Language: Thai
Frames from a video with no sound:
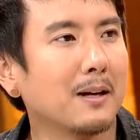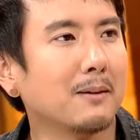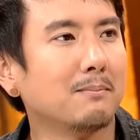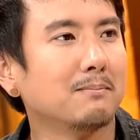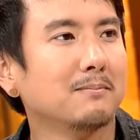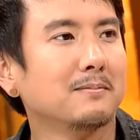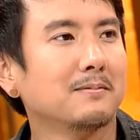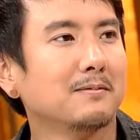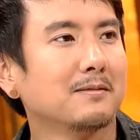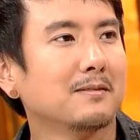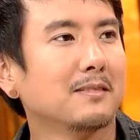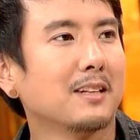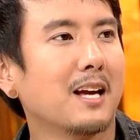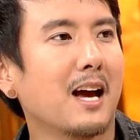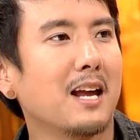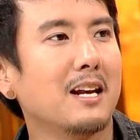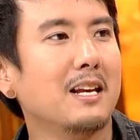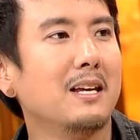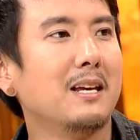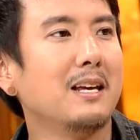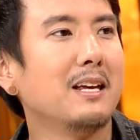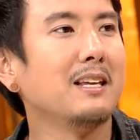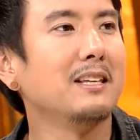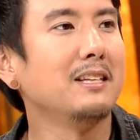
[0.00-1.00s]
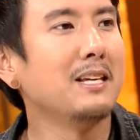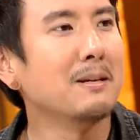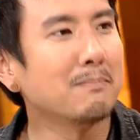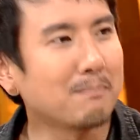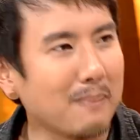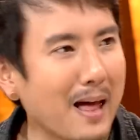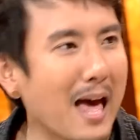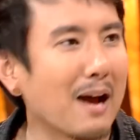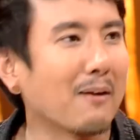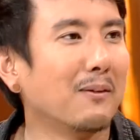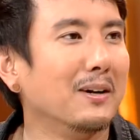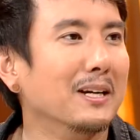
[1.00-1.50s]
ครับ อันนี้ยิ่ง
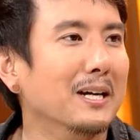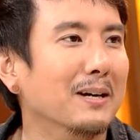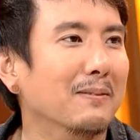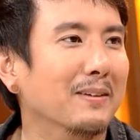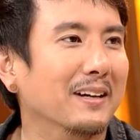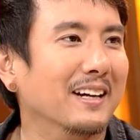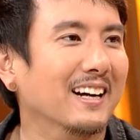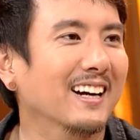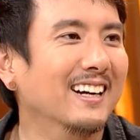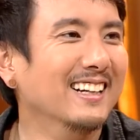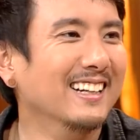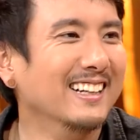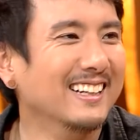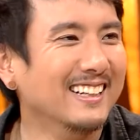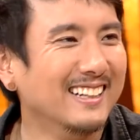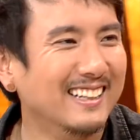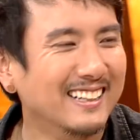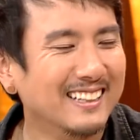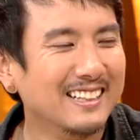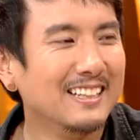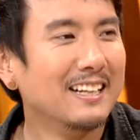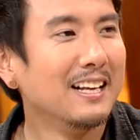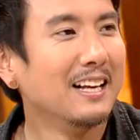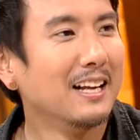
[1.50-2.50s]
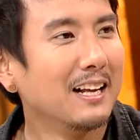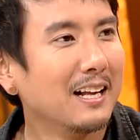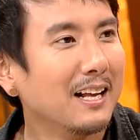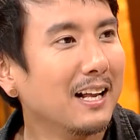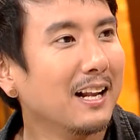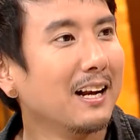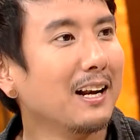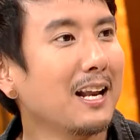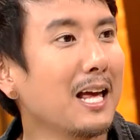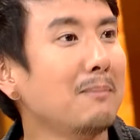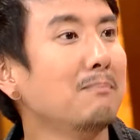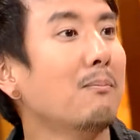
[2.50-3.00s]
แปลกกว่าเดิมอีก
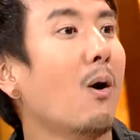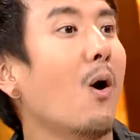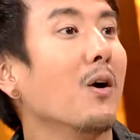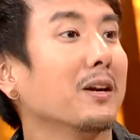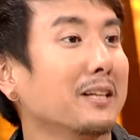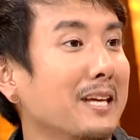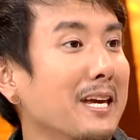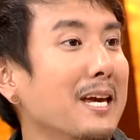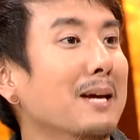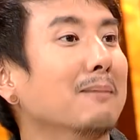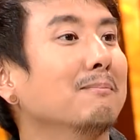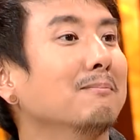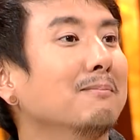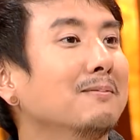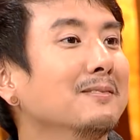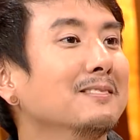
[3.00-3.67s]
เล่นบอร์ดเกม